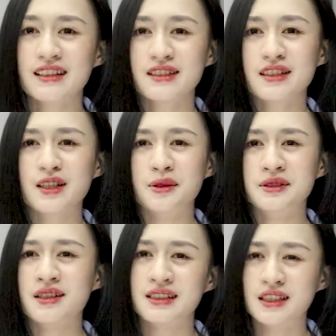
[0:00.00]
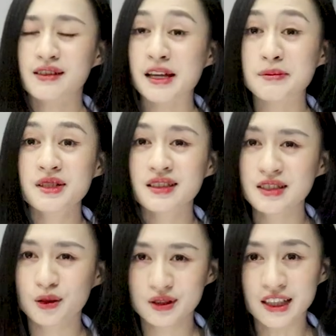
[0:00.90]
như kiểu trời dạo này mưa
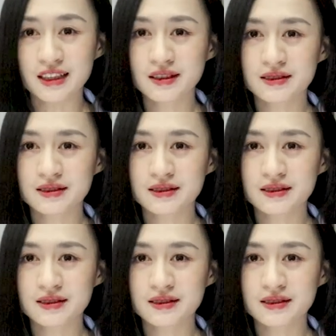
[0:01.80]
nhiều nhỉ,